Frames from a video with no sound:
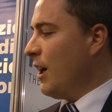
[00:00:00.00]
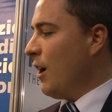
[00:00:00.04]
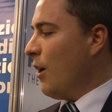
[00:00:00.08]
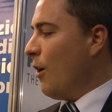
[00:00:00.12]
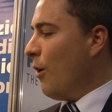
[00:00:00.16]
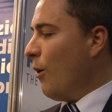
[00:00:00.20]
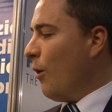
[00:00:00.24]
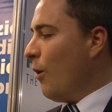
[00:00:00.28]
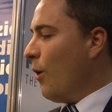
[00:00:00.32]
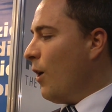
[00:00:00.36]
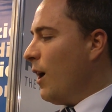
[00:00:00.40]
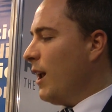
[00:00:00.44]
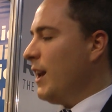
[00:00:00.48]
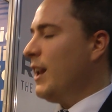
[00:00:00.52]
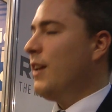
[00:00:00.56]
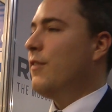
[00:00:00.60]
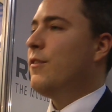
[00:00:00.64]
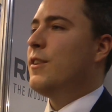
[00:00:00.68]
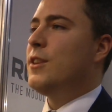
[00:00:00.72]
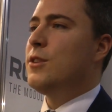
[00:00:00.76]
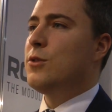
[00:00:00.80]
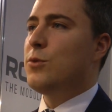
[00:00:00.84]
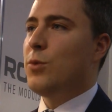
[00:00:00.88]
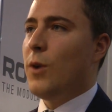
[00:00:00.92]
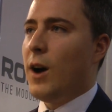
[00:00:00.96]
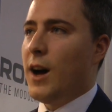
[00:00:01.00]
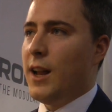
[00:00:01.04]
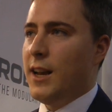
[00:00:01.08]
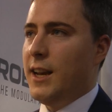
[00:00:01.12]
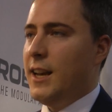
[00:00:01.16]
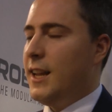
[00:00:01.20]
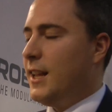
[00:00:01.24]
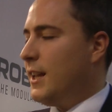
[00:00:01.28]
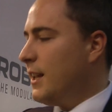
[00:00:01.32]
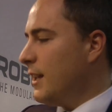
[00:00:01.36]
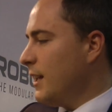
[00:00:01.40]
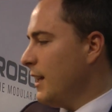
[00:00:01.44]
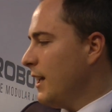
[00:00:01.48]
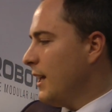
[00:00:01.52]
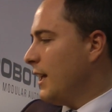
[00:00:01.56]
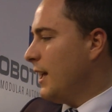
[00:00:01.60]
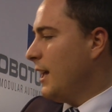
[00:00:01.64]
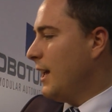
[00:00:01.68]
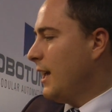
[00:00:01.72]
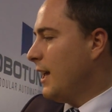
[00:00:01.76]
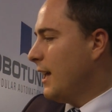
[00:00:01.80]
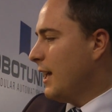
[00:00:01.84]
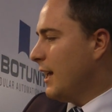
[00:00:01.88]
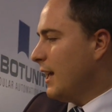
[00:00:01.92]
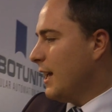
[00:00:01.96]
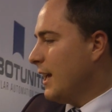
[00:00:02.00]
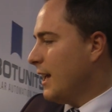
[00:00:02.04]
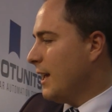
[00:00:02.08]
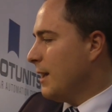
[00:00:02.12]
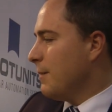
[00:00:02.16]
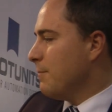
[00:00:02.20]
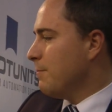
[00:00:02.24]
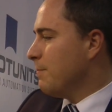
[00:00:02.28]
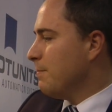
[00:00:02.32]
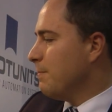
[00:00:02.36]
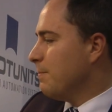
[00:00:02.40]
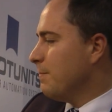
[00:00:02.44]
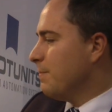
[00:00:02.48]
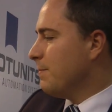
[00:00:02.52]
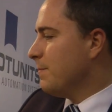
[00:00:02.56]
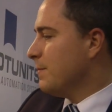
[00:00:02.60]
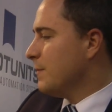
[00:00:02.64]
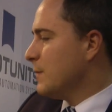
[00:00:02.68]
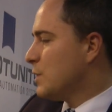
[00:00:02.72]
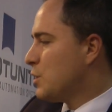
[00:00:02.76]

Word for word: o alle eventuali eh,